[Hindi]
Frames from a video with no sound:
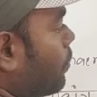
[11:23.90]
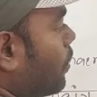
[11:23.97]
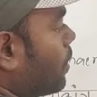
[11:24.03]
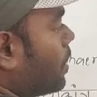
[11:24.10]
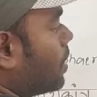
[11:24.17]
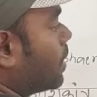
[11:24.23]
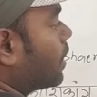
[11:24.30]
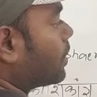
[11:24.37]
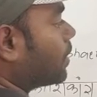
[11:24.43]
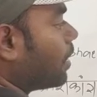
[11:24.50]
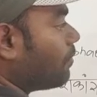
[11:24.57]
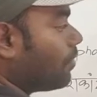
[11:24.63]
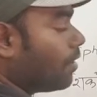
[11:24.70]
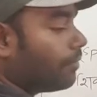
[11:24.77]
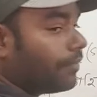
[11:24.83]
प्रोटीन करता है
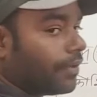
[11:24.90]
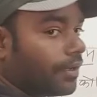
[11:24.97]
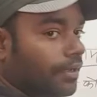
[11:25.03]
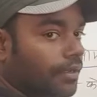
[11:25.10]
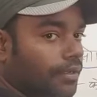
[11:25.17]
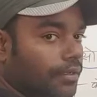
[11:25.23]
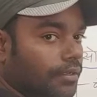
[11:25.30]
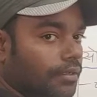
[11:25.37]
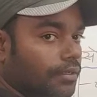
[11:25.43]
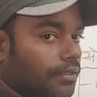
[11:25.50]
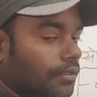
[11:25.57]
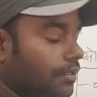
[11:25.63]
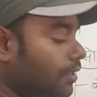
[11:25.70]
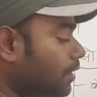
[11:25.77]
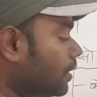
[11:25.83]
वहाँ पे
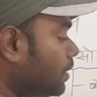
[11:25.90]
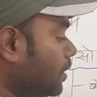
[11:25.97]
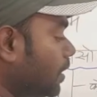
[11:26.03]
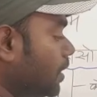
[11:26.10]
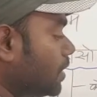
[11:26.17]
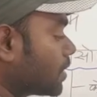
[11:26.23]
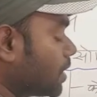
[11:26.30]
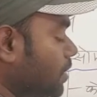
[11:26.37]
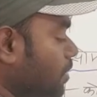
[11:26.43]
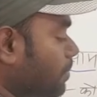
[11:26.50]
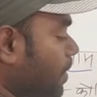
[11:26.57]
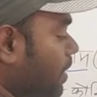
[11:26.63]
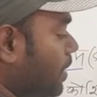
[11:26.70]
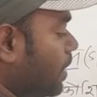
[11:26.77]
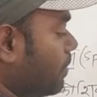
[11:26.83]
यानी इसके
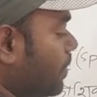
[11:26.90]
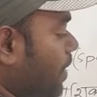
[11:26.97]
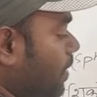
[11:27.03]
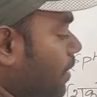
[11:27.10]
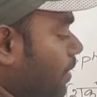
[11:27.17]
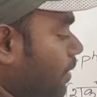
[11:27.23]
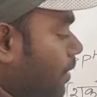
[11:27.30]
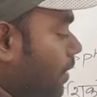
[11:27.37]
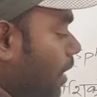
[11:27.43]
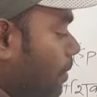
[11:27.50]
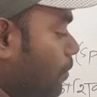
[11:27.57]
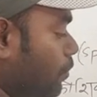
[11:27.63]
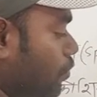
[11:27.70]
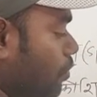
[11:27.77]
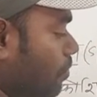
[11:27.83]
चिपकने में यानी
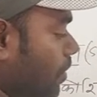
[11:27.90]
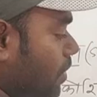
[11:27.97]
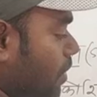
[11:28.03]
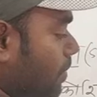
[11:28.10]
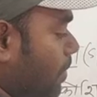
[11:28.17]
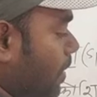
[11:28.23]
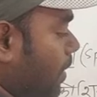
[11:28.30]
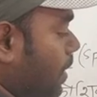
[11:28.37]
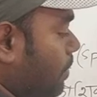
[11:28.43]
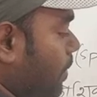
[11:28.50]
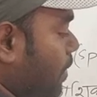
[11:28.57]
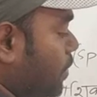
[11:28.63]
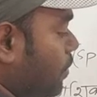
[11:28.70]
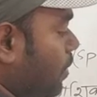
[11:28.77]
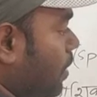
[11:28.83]
राइबोसोम के चिपकने
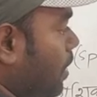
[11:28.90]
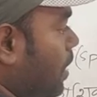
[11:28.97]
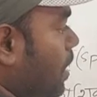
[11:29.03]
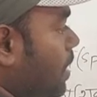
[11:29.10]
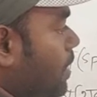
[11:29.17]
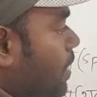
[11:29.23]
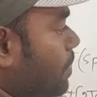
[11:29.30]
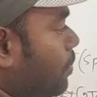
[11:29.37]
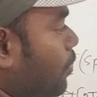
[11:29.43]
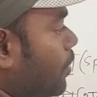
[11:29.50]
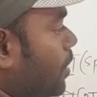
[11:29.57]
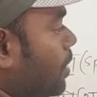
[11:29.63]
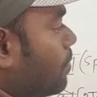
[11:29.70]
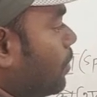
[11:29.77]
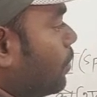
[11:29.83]
में जो है ये
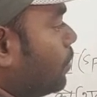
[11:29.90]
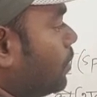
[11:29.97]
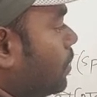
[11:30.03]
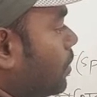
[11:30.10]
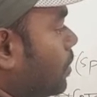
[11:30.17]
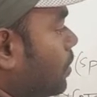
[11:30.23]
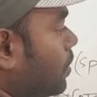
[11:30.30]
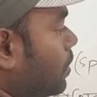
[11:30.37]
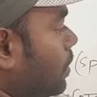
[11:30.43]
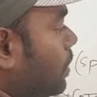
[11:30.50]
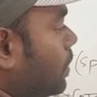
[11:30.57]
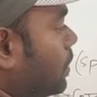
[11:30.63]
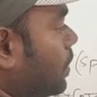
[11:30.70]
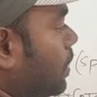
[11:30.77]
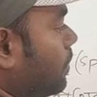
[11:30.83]
प्रोटीन बहुत
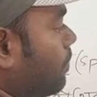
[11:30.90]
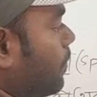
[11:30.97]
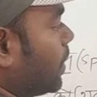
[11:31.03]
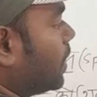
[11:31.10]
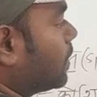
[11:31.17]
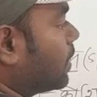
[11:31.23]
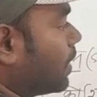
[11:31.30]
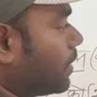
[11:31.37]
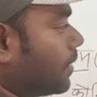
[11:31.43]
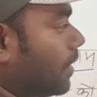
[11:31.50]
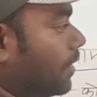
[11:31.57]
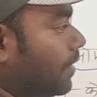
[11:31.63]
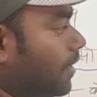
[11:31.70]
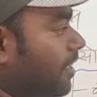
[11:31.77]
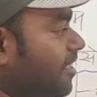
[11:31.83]
इसे मदद करता है
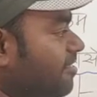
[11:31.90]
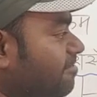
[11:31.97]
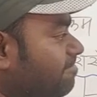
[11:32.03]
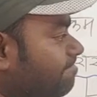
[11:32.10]
ठीक है